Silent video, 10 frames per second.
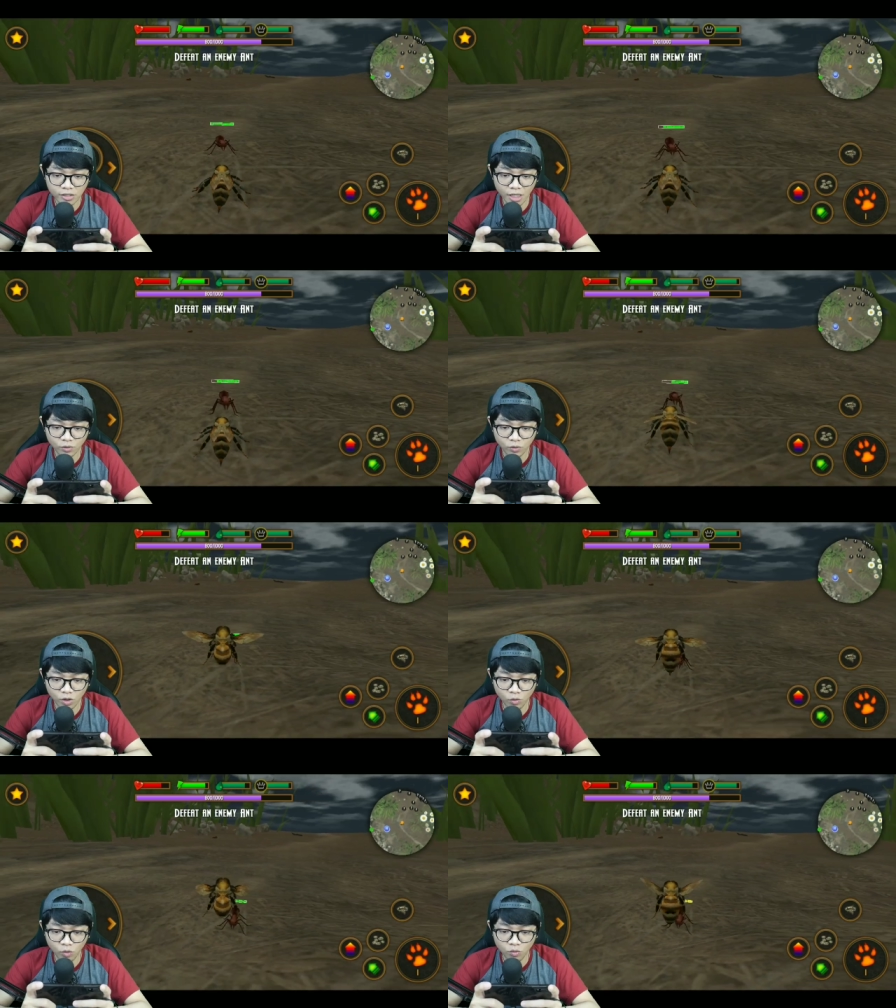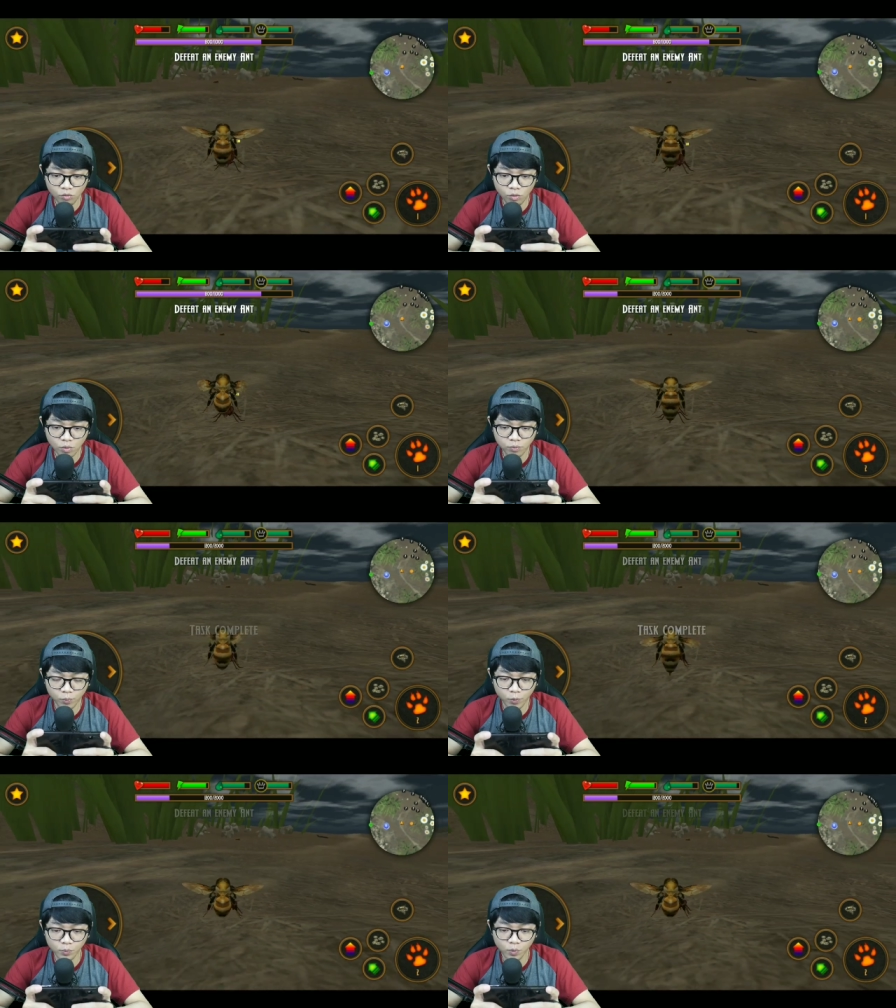lawan satu. Oh, oh, oh, oh,
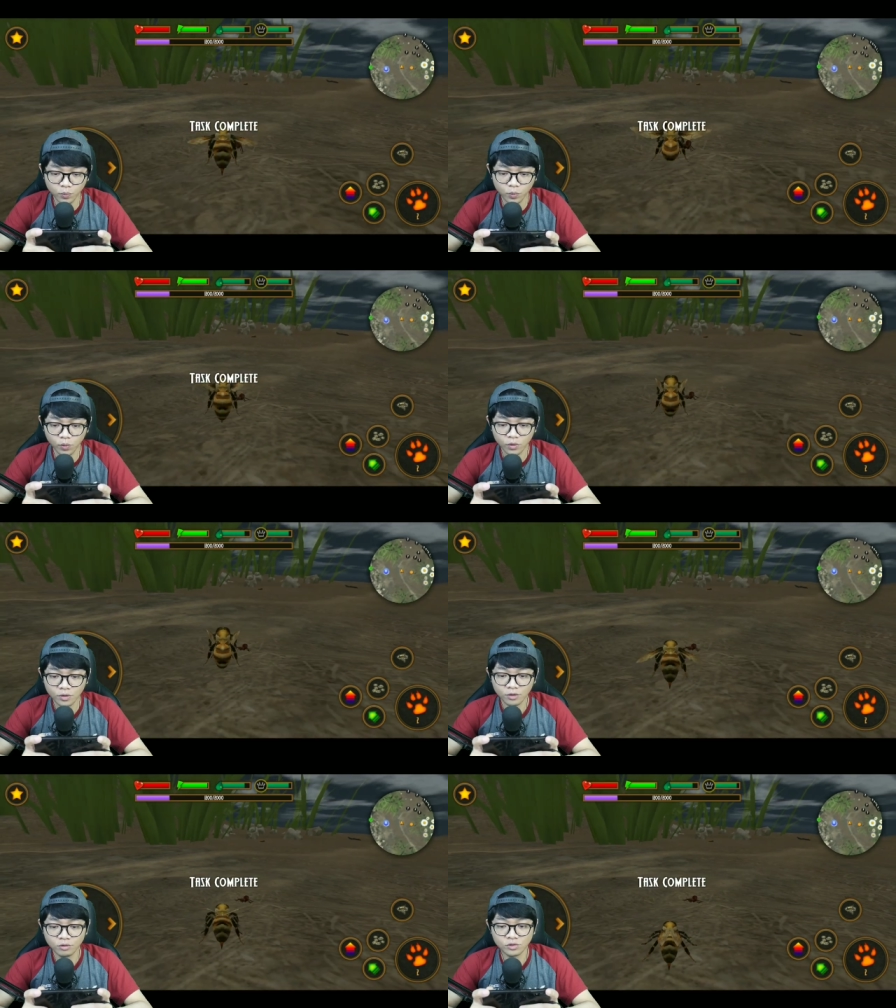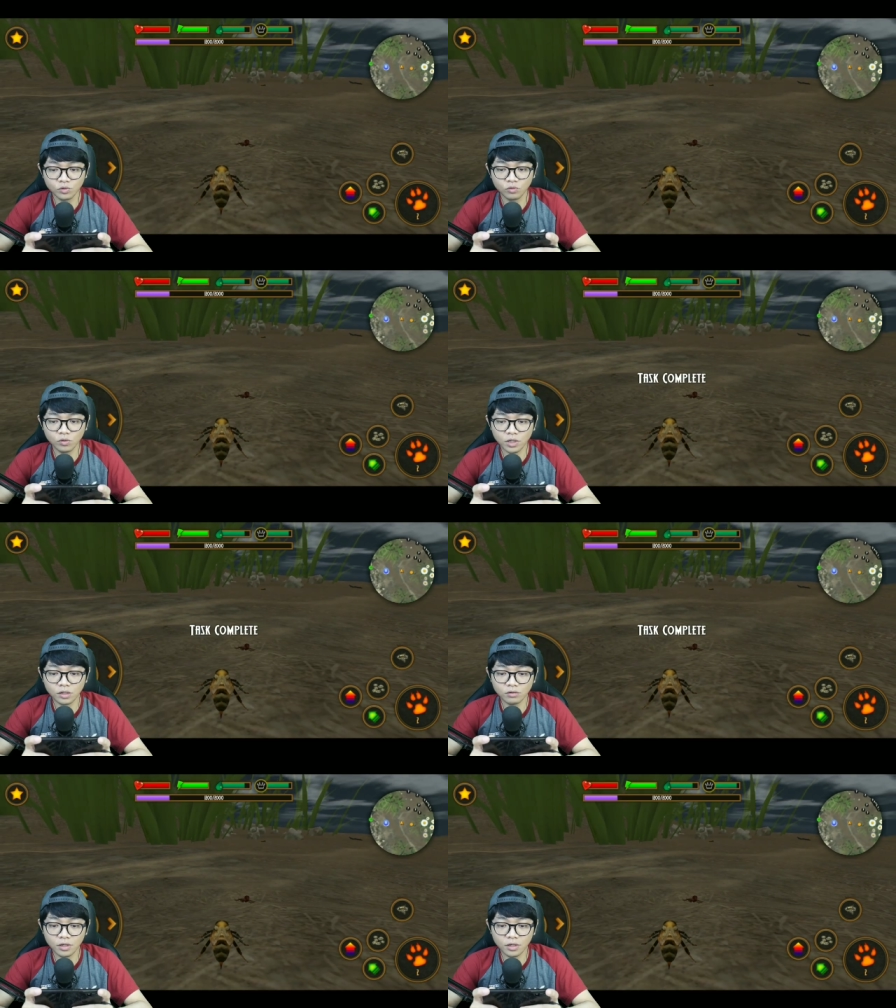oh, oh, oh. Kurir lu